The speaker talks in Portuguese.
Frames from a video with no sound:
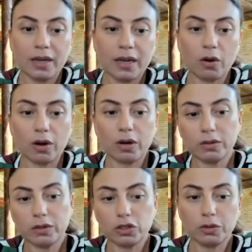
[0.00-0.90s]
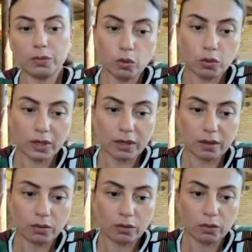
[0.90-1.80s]
e agora, quando a gente
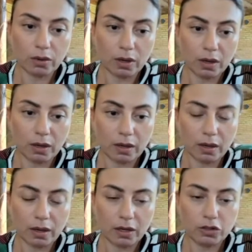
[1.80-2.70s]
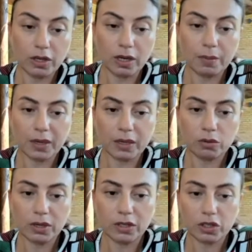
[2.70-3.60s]
muda o, a, a, dinâmica
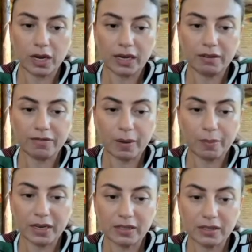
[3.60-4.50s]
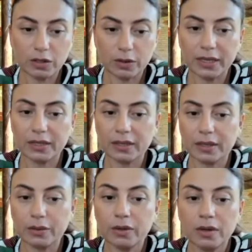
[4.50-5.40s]
do clean check, ele vai aparecer isso aqui,
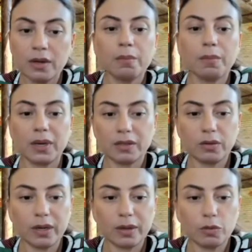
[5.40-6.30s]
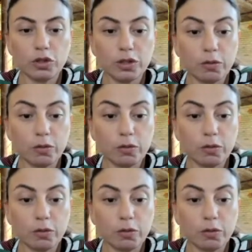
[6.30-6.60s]
entendeu? Mas não é motivo